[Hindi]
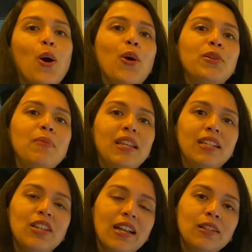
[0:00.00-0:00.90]
और मेरे
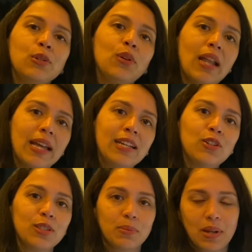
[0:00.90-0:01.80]
चैनल को लाइक
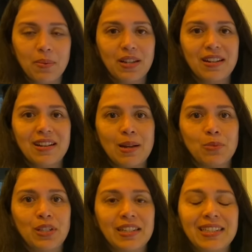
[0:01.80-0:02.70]
और सब्सक्राइब करना ना
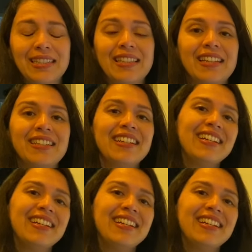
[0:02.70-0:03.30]
भूलना टिल देन